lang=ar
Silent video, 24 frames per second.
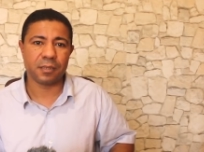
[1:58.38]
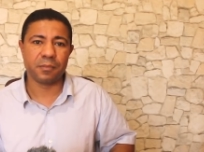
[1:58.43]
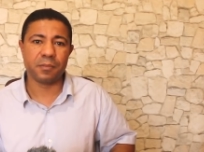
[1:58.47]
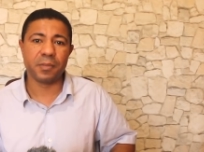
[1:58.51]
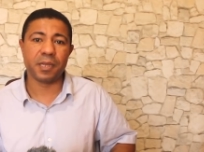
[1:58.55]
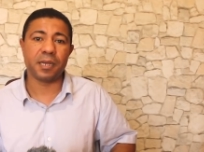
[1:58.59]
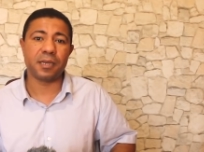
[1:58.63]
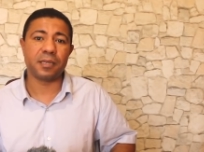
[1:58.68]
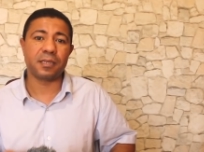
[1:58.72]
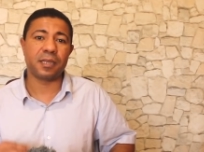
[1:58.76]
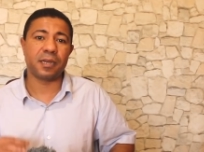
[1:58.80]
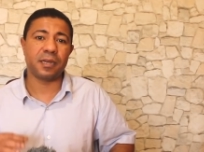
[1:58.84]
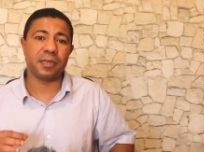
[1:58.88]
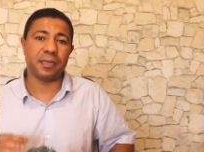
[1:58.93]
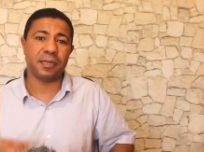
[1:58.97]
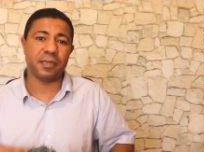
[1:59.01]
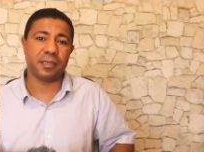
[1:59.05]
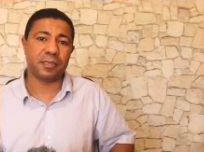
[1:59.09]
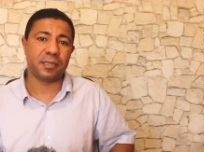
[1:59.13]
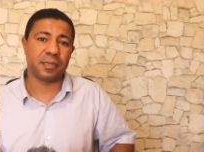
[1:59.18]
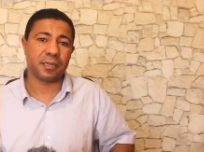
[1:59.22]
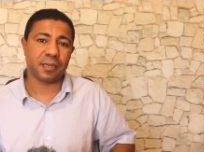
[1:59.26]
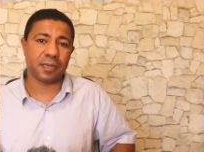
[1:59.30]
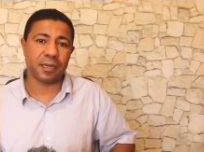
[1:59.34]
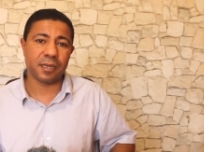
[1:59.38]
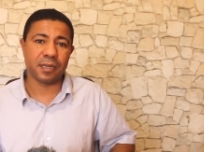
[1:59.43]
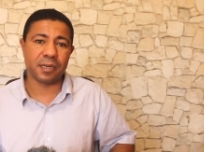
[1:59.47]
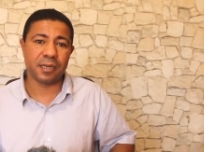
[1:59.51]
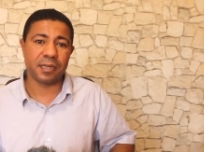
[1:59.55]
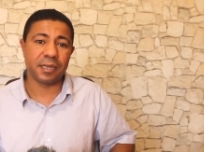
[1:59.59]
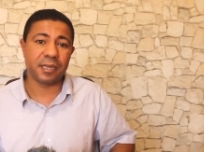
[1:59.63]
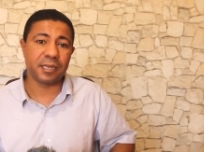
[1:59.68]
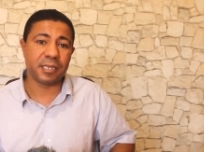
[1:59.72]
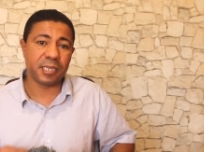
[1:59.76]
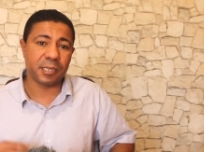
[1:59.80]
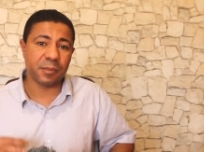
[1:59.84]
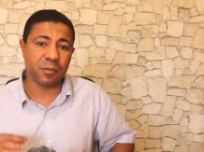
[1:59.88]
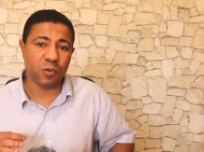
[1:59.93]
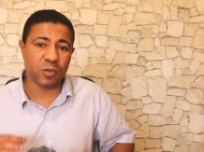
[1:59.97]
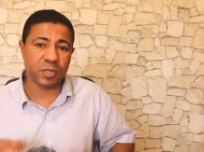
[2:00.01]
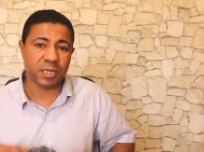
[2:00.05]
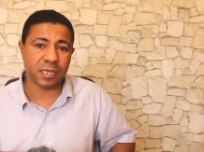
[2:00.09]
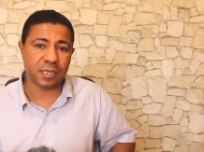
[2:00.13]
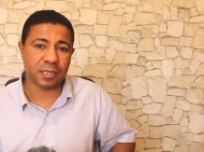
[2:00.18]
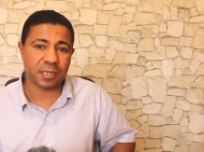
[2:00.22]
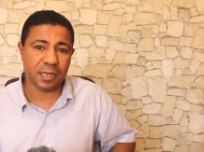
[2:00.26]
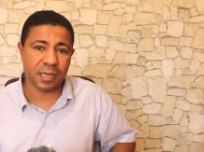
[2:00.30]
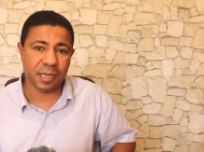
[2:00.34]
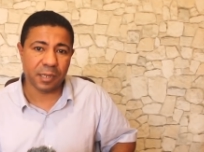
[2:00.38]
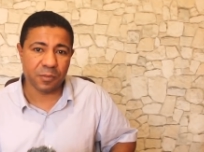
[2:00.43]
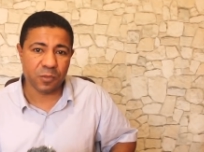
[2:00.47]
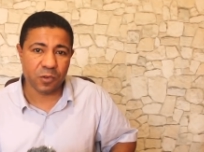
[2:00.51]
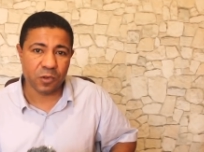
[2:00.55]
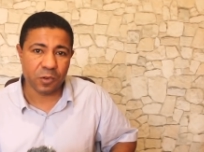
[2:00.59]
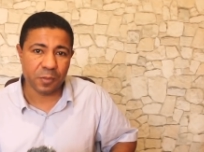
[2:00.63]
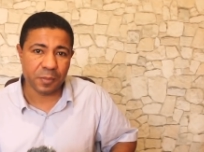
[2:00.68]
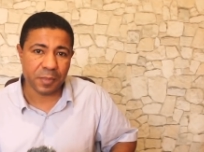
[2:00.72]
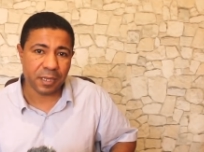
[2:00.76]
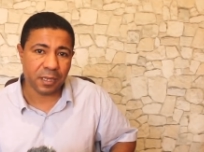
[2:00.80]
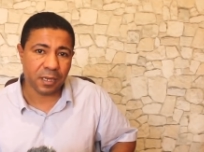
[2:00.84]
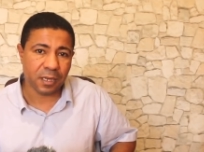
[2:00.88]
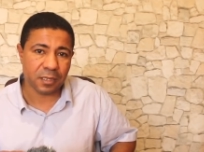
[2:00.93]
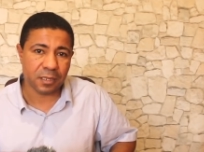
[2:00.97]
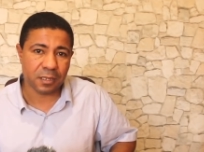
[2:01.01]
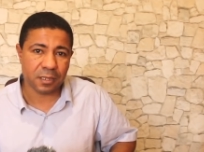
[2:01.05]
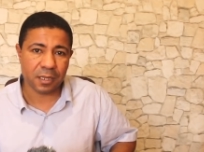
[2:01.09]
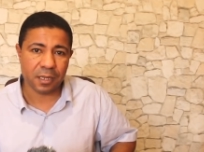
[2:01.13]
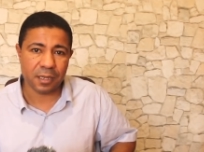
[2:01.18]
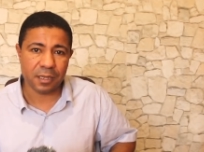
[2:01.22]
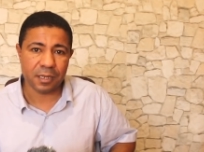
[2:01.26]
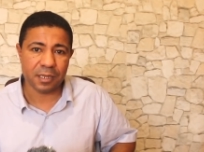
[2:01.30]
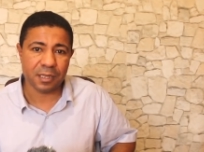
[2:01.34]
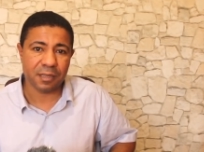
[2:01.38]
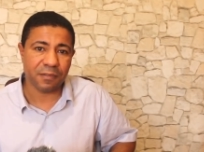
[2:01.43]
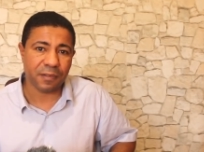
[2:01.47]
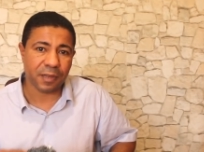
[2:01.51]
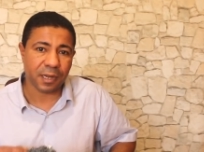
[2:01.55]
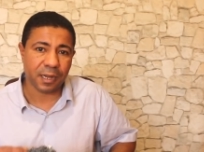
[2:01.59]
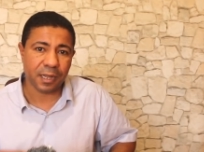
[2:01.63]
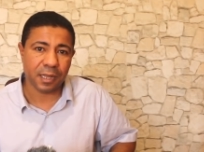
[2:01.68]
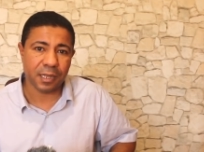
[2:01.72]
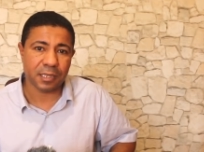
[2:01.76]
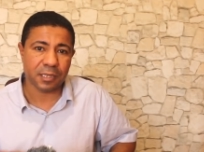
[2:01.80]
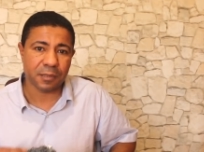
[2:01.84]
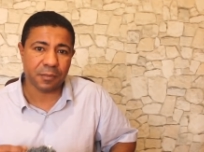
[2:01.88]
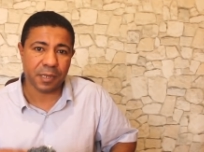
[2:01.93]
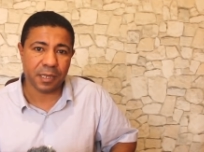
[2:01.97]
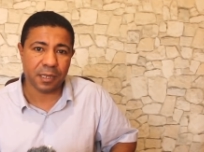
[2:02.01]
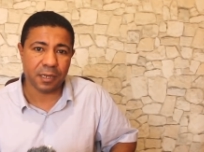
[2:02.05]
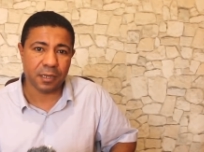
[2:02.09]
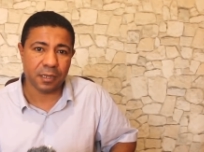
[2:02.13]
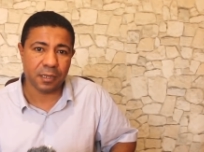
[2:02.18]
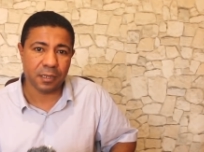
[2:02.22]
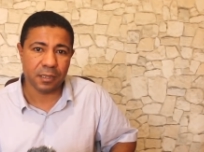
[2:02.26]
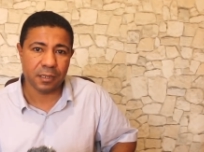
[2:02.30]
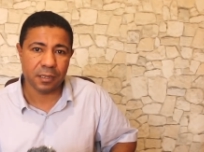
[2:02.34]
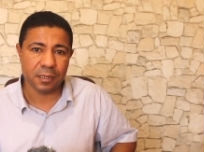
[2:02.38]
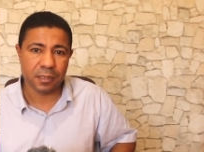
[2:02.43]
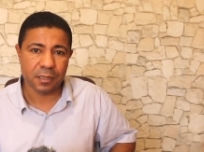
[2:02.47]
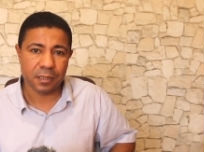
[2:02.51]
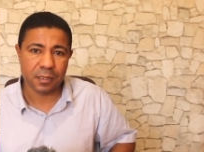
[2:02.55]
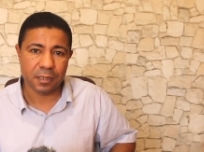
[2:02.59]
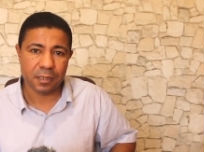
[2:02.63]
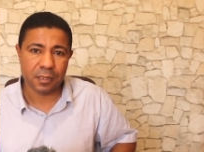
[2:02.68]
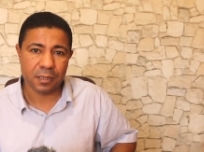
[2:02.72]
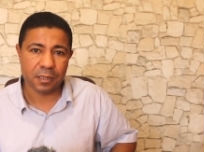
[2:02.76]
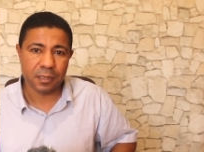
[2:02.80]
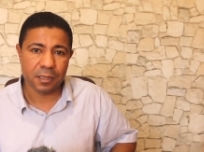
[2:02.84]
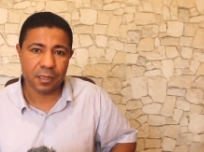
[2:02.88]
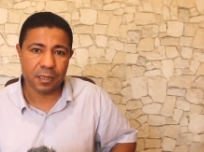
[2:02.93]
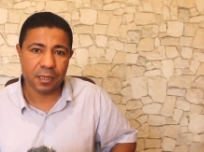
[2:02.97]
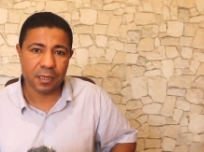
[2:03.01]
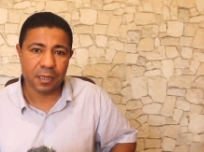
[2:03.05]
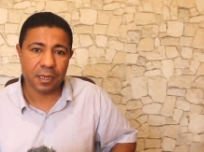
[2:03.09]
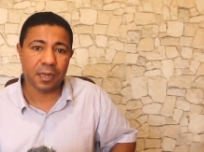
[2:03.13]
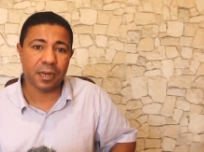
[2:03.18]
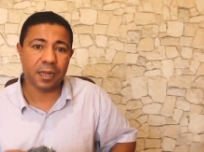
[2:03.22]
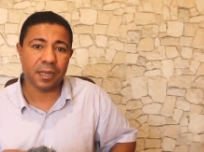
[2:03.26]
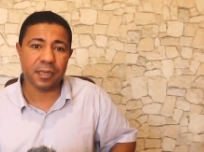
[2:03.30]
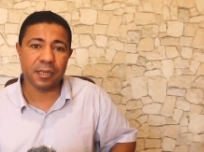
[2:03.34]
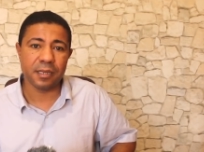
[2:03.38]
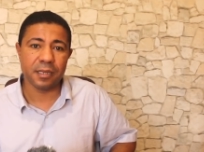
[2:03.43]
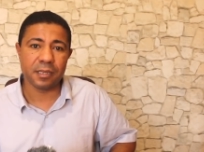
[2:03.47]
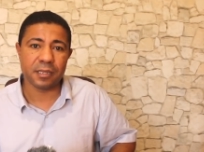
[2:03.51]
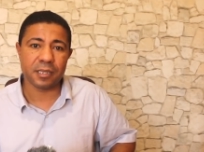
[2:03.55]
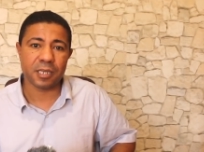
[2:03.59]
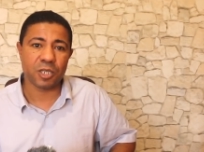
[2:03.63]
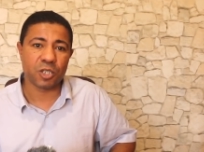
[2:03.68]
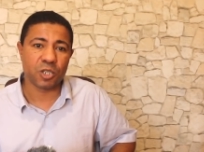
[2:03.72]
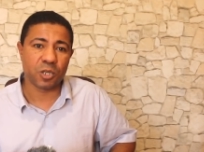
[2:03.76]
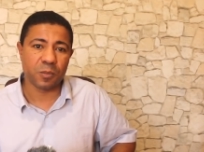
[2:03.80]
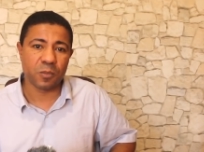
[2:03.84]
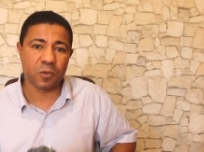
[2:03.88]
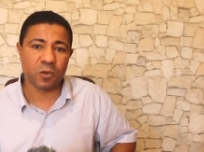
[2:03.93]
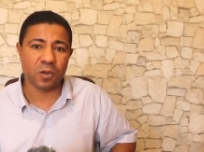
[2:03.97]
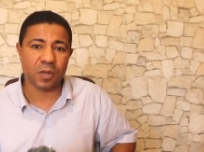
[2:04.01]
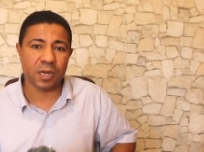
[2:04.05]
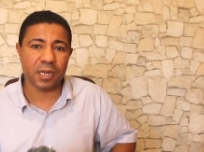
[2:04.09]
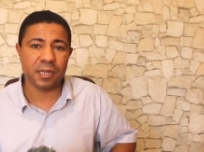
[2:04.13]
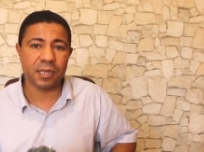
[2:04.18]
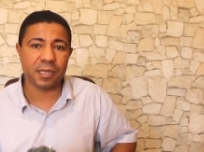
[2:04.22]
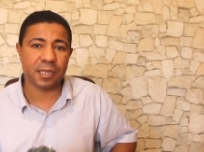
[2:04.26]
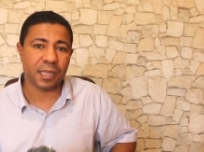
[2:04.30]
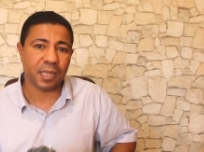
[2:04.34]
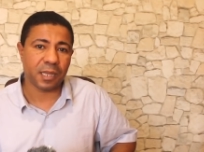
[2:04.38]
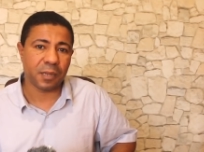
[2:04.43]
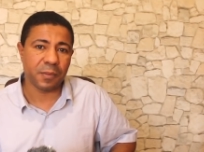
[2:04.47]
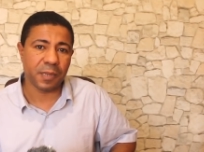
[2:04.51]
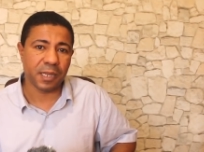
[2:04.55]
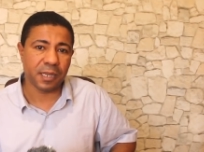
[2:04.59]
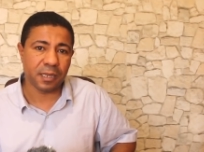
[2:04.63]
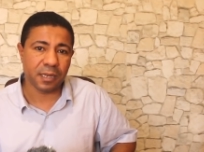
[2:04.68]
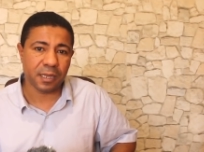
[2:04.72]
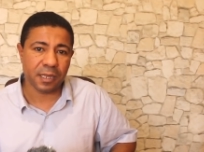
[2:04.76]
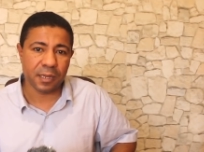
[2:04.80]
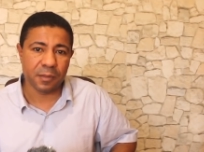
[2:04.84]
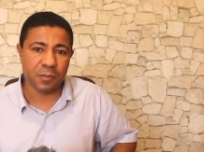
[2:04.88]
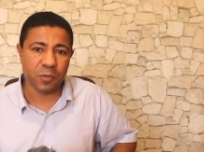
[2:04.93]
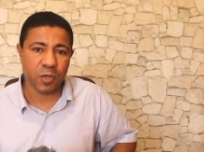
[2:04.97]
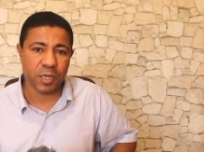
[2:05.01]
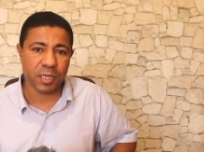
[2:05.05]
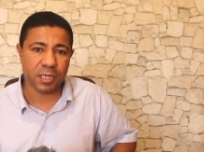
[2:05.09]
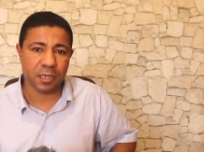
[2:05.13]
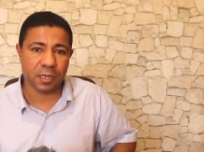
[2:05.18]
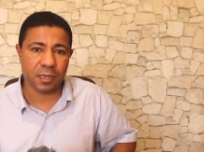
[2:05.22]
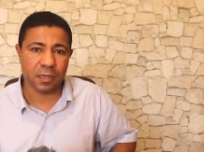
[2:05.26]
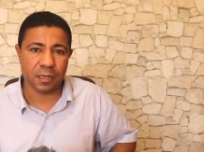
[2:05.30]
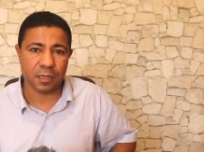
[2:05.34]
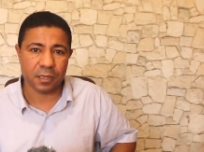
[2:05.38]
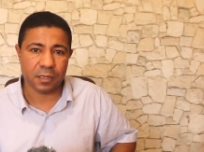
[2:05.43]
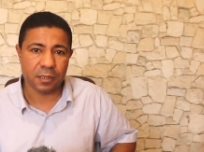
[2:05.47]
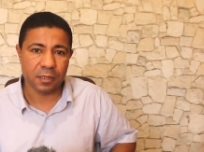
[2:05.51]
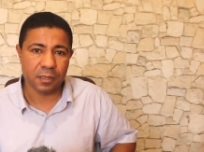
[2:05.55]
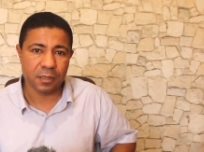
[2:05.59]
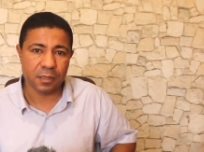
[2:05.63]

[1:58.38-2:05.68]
بعد الاعتقال يجب تسليمهم إلى السيد فرحات مهني رئيس جمهورية القبائل المحتلة